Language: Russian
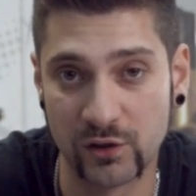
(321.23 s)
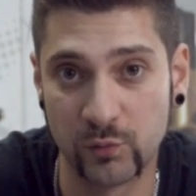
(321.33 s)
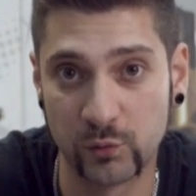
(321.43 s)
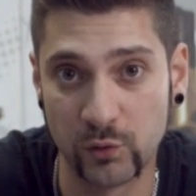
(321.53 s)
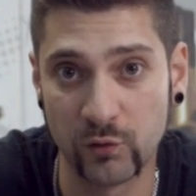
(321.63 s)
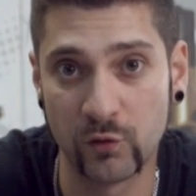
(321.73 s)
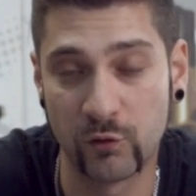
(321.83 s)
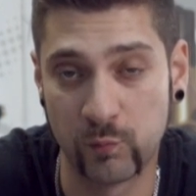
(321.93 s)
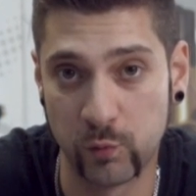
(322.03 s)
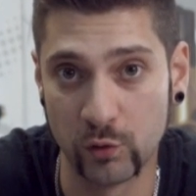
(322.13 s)
лифтов
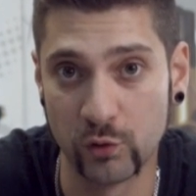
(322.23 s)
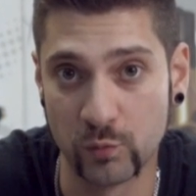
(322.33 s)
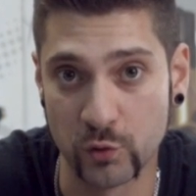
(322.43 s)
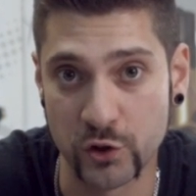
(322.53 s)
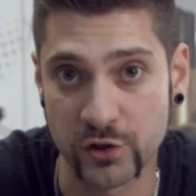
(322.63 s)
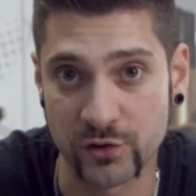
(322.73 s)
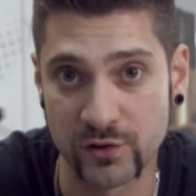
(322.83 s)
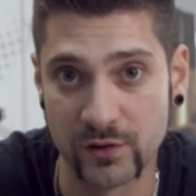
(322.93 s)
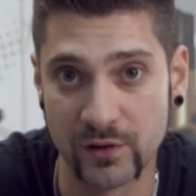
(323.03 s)
в полную мощность.